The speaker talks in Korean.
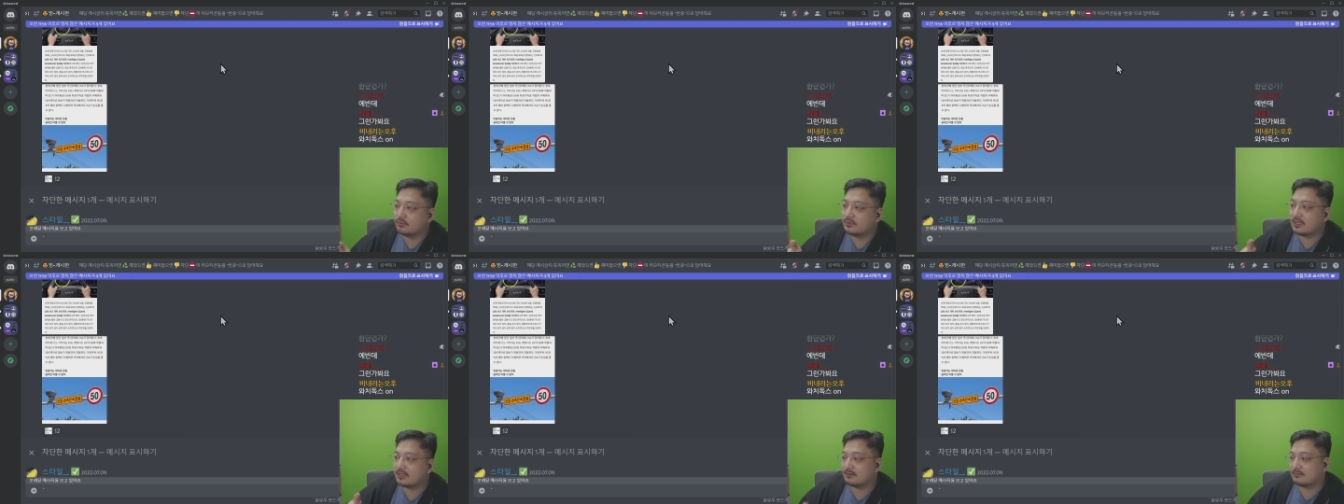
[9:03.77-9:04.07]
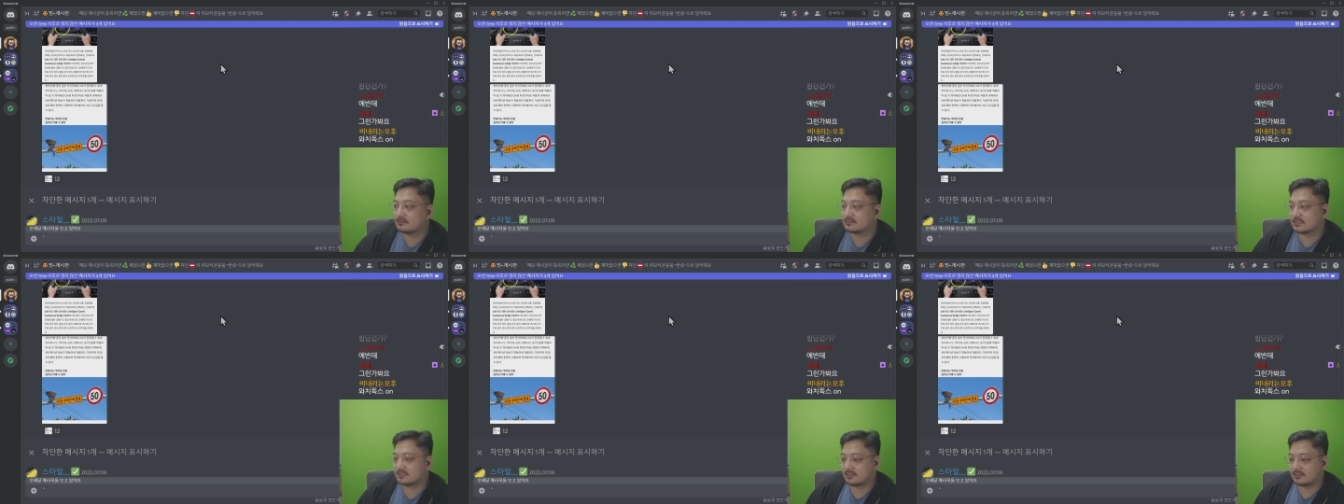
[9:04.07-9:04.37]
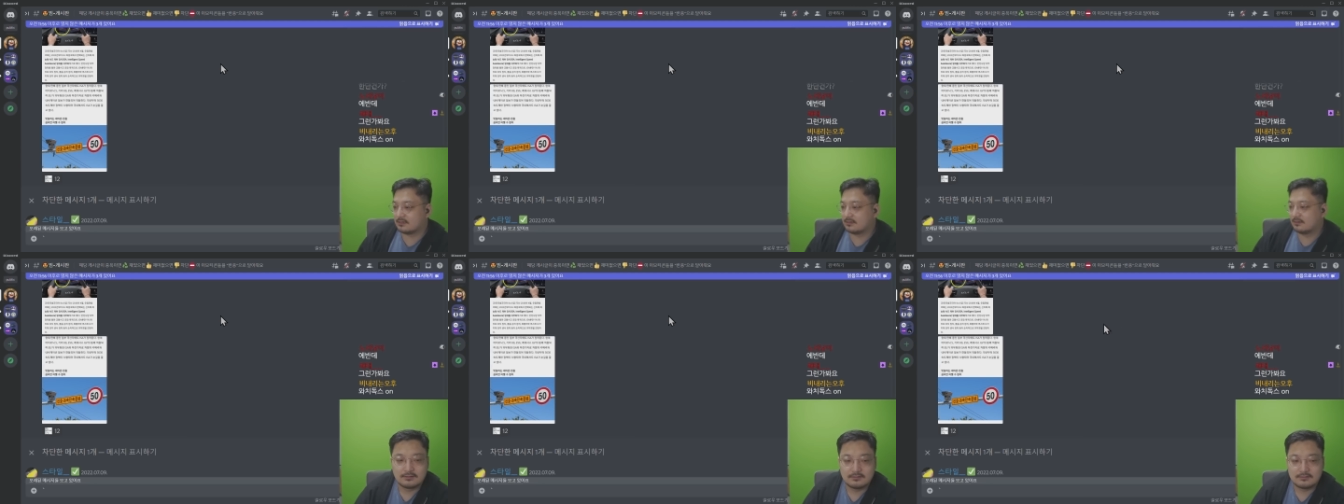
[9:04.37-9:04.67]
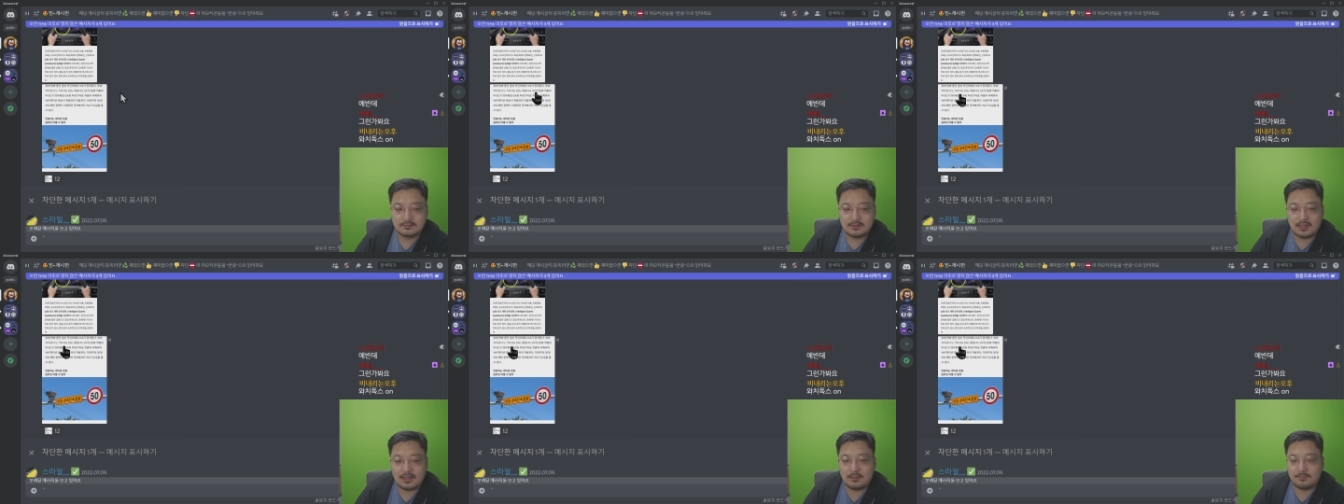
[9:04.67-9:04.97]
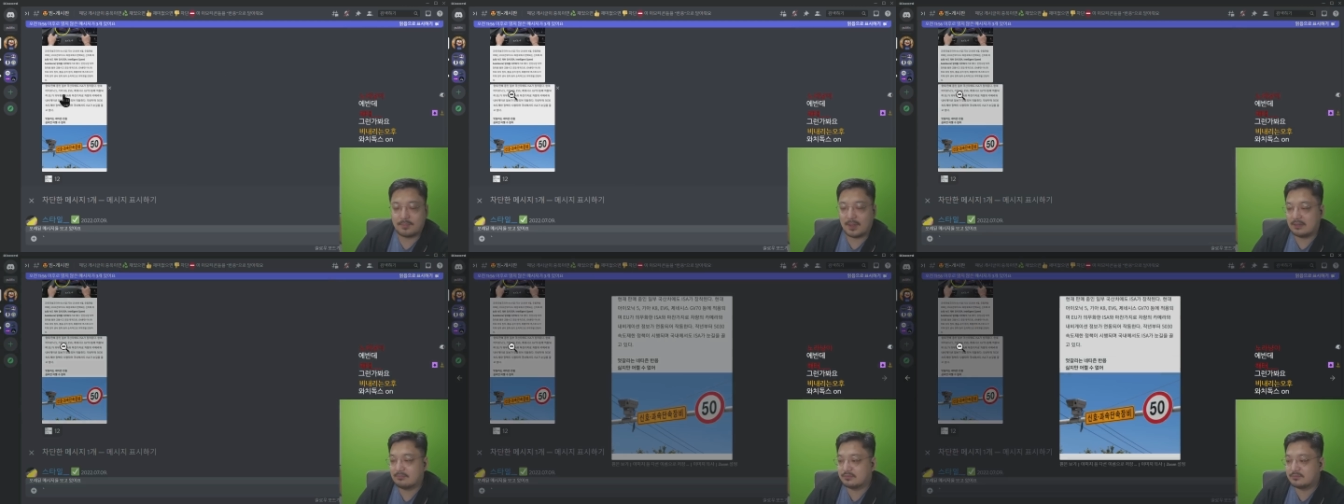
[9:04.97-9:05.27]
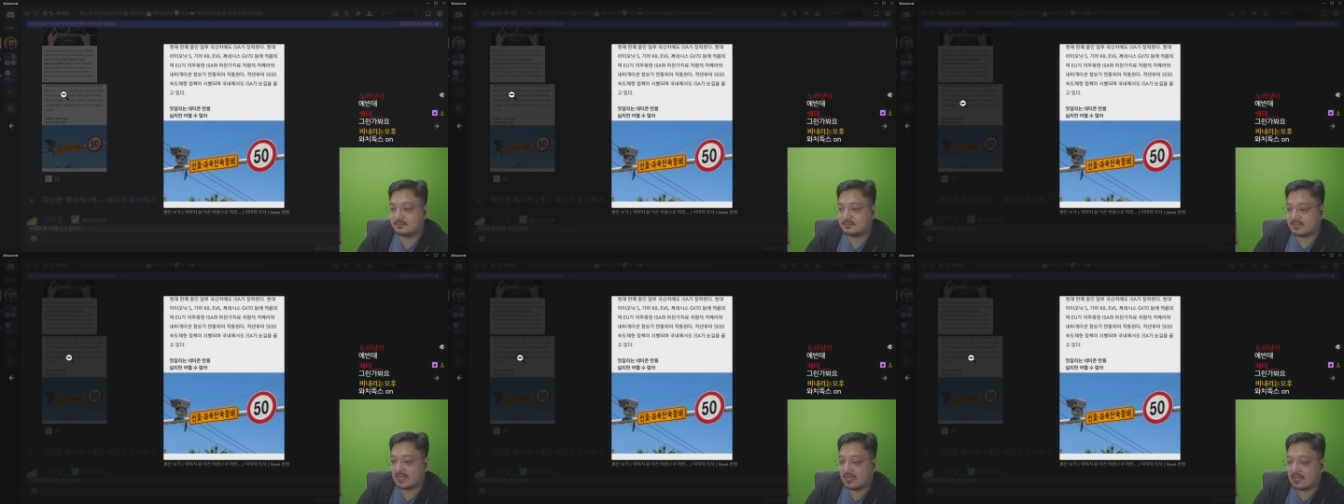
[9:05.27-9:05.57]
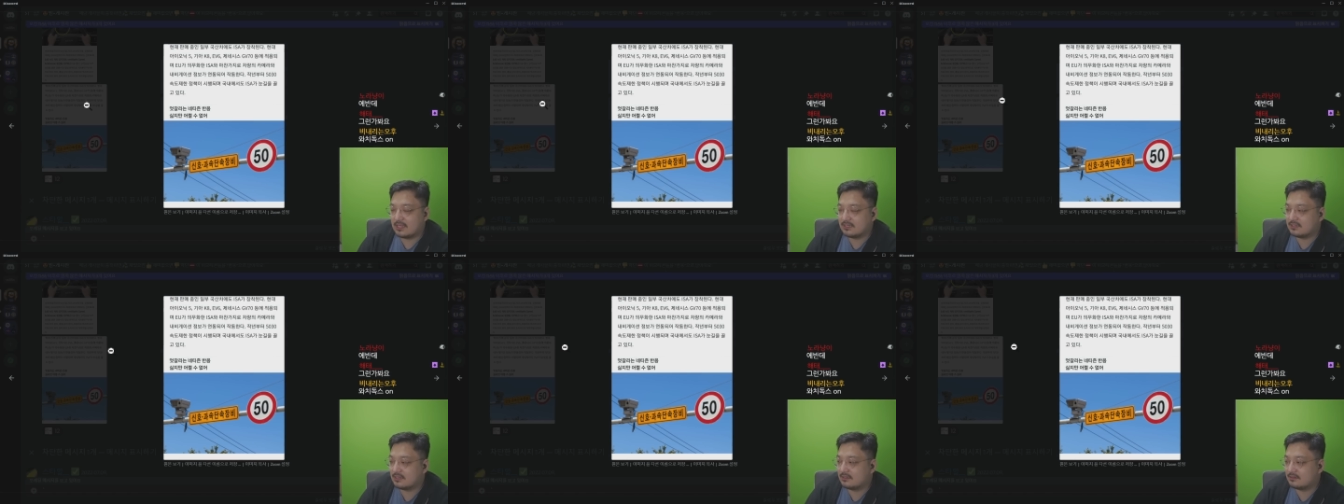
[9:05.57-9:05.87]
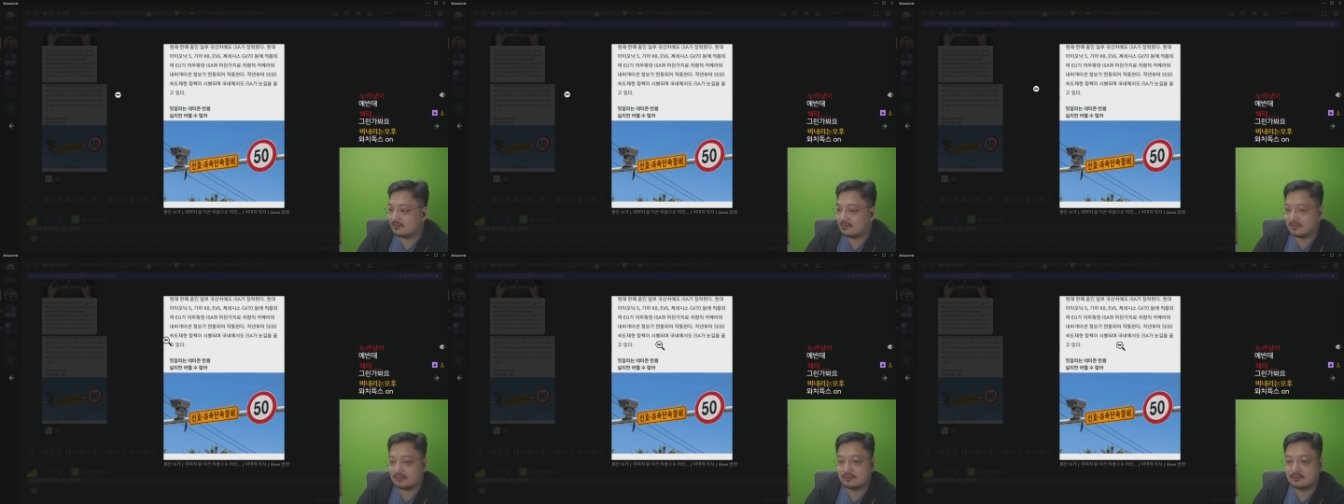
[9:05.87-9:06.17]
내는 거잖아. 내가 밟으면 나가야 되는데